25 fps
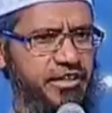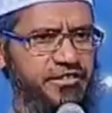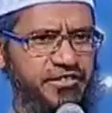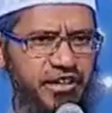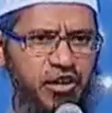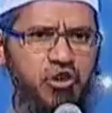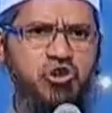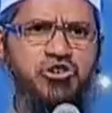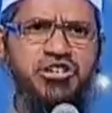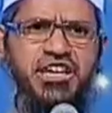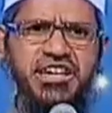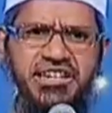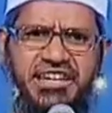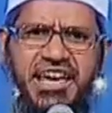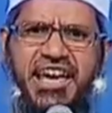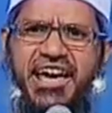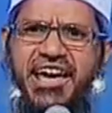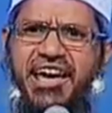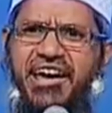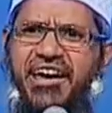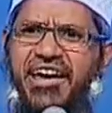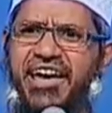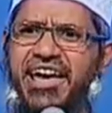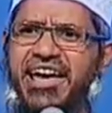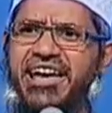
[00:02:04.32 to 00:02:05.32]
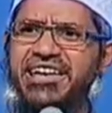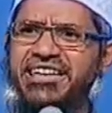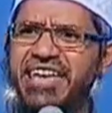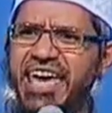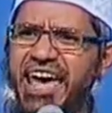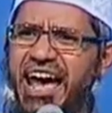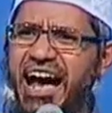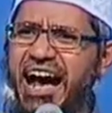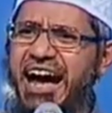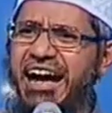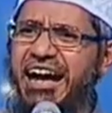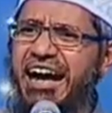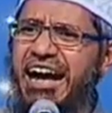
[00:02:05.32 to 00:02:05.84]
सोल्यूशन यह है कि
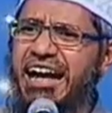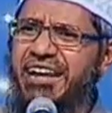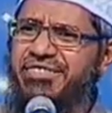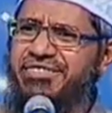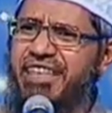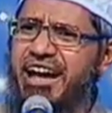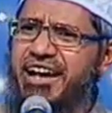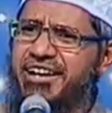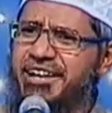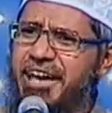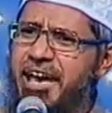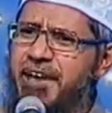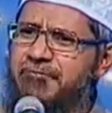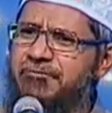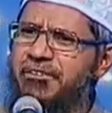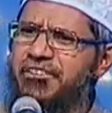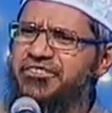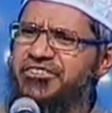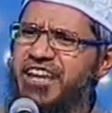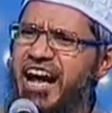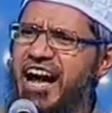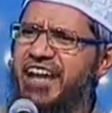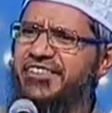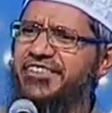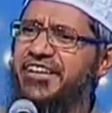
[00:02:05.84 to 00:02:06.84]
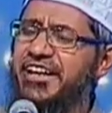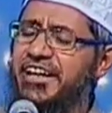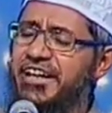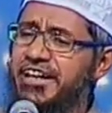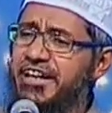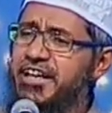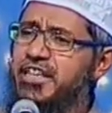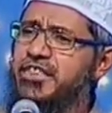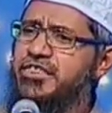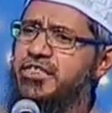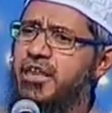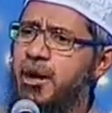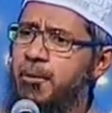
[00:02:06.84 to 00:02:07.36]
अगर दंगे फसाद
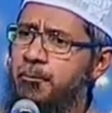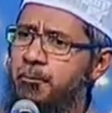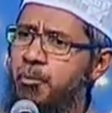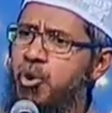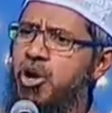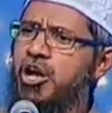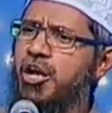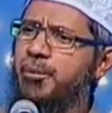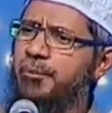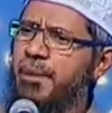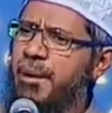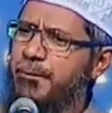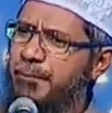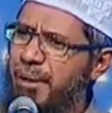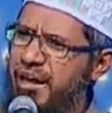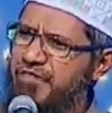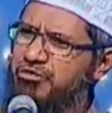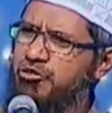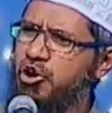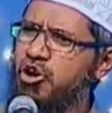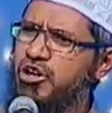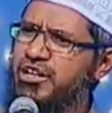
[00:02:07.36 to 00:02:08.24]
इस मुल्क में बंद